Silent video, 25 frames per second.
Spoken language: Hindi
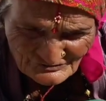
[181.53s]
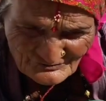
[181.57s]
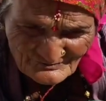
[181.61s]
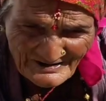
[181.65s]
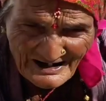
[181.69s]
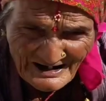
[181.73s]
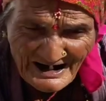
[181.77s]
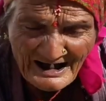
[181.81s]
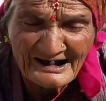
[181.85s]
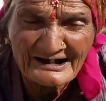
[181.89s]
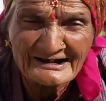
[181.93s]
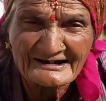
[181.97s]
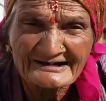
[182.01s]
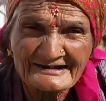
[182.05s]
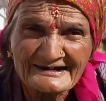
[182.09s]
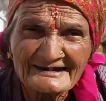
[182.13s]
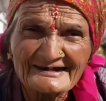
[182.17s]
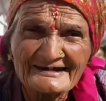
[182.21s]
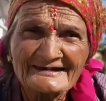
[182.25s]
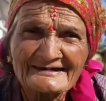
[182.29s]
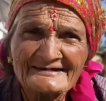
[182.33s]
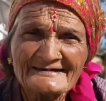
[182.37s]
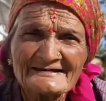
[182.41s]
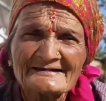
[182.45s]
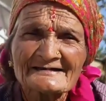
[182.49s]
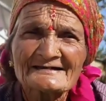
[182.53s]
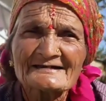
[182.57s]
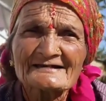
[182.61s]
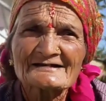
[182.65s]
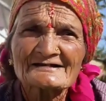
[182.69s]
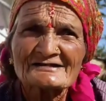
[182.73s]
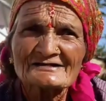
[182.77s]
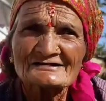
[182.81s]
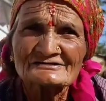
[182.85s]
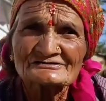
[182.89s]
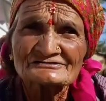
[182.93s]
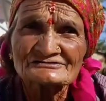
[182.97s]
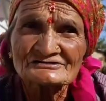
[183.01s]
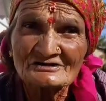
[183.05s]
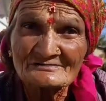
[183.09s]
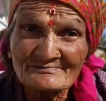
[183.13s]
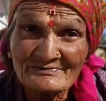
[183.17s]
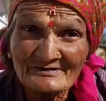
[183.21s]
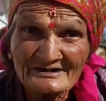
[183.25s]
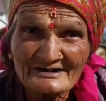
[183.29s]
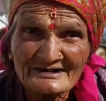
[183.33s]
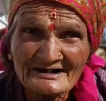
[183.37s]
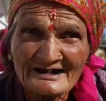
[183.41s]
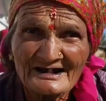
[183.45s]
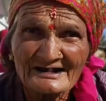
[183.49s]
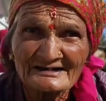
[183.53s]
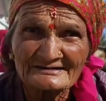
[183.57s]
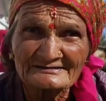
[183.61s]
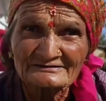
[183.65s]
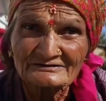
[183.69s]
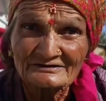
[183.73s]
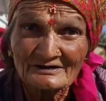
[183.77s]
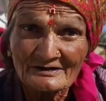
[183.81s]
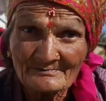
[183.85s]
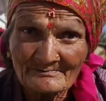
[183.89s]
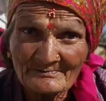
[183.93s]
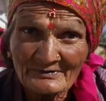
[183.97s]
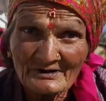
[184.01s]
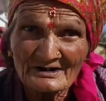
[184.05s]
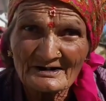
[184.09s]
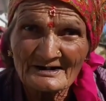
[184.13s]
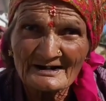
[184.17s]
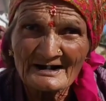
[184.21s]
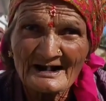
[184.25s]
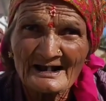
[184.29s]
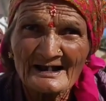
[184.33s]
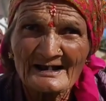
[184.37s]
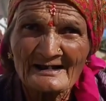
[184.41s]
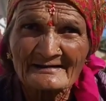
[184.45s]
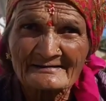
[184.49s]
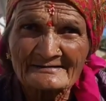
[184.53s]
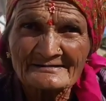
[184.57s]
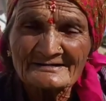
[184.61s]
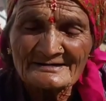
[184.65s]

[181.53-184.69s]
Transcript: जी में आके जप करा तप करा